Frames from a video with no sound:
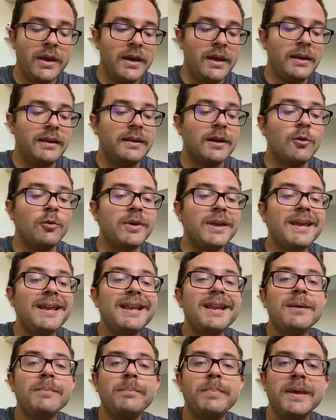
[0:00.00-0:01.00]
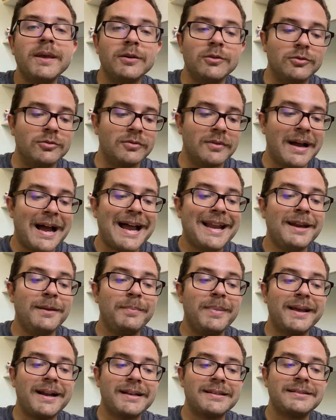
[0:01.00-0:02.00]
Então, inibindo a
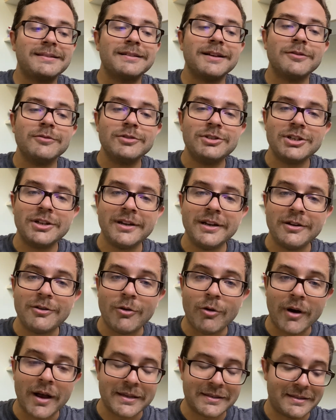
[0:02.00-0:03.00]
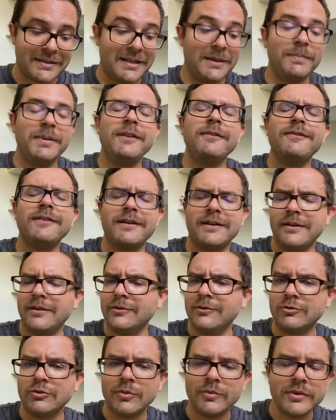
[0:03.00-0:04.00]
liberação de glicose,
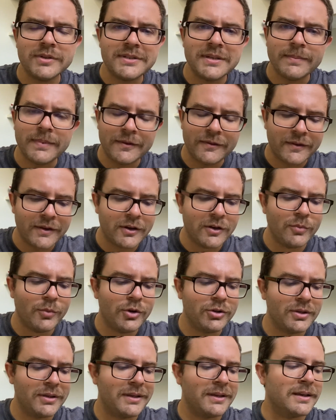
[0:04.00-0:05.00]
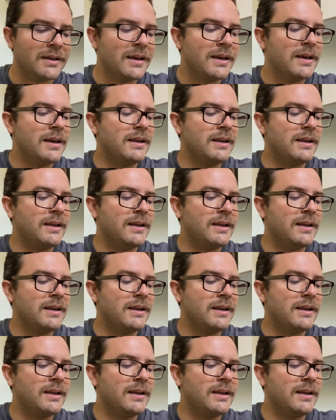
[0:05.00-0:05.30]
simplificando, estou muito simplificando muito aqui.